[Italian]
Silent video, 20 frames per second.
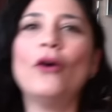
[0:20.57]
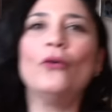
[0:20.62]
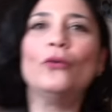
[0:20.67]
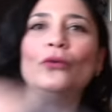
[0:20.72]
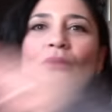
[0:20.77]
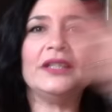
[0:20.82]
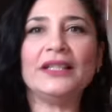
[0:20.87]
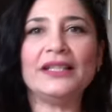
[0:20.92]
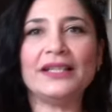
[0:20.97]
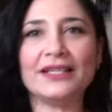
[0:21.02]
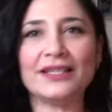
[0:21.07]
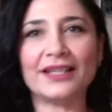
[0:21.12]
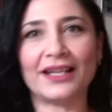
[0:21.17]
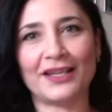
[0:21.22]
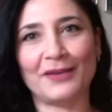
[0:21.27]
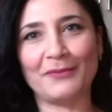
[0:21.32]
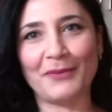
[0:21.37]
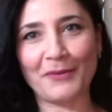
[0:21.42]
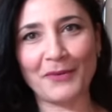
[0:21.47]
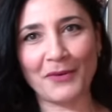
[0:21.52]

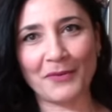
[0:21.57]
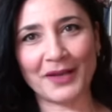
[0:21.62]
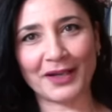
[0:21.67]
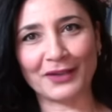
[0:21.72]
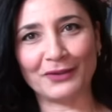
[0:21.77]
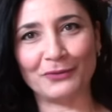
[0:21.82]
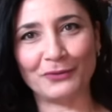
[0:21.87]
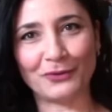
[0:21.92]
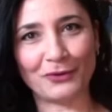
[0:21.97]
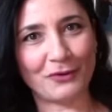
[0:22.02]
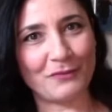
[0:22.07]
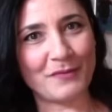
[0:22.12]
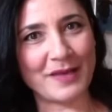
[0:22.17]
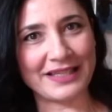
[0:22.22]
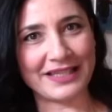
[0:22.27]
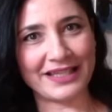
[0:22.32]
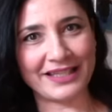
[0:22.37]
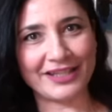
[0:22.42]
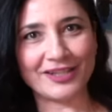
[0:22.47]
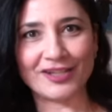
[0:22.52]
utilizzati proprio per tutto il
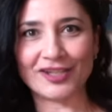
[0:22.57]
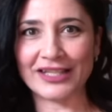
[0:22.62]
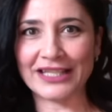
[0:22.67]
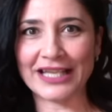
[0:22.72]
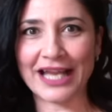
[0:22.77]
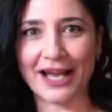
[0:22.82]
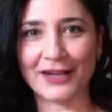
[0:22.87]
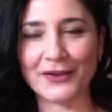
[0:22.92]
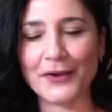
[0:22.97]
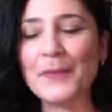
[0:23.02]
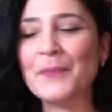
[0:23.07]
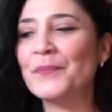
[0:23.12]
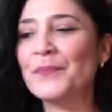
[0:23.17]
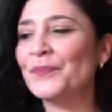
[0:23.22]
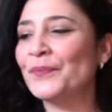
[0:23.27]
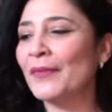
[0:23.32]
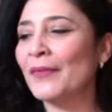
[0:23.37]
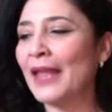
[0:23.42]
mese di gennaio